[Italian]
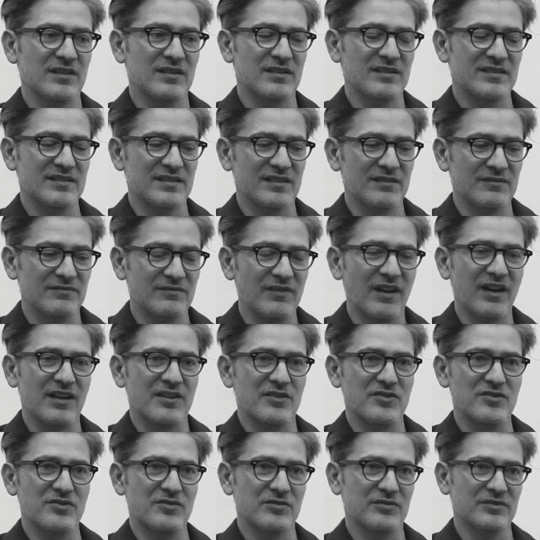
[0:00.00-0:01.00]
del
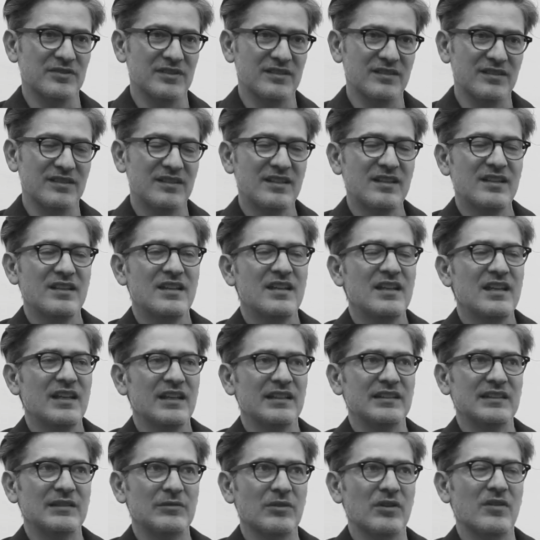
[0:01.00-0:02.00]
selvaggio, del,
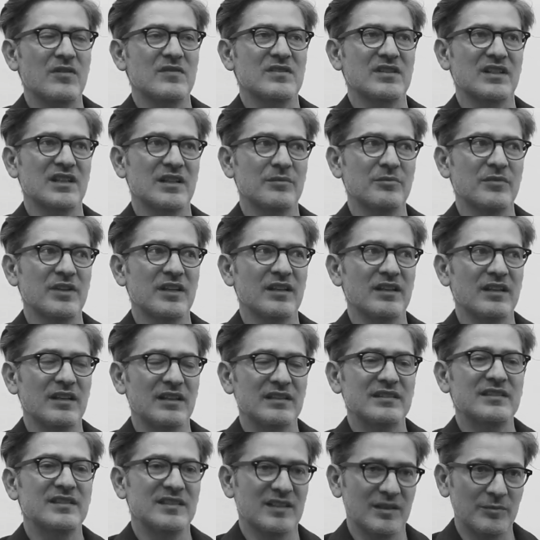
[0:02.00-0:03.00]
ed è una cosa che a me
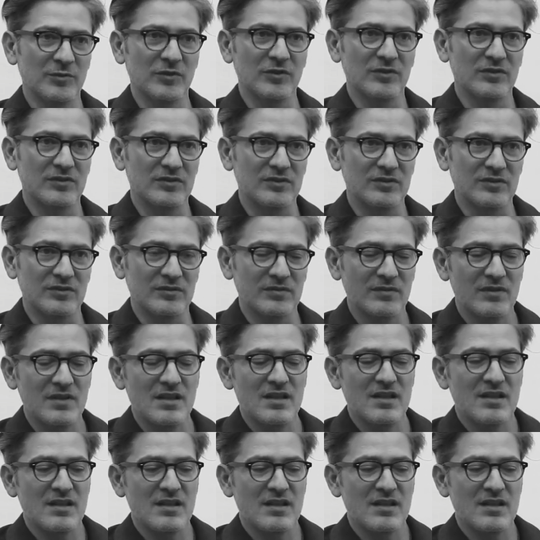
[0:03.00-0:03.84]
attira molto.